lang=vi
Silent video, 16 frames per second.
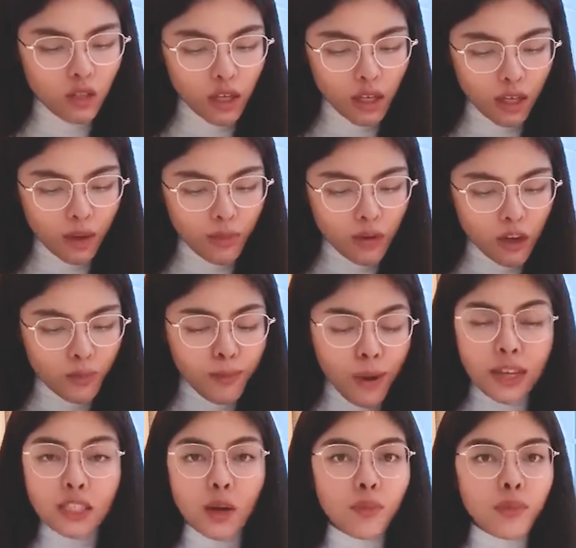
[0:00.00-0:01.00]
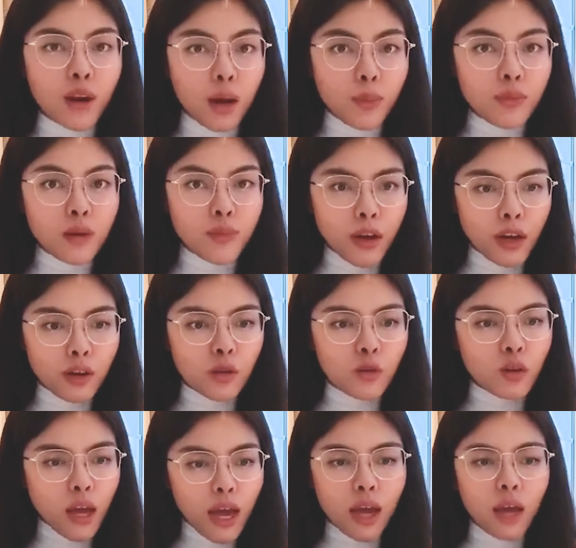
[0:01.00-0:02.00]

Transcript: Ngay sau khi clip phát ngôn của Á hậu Phương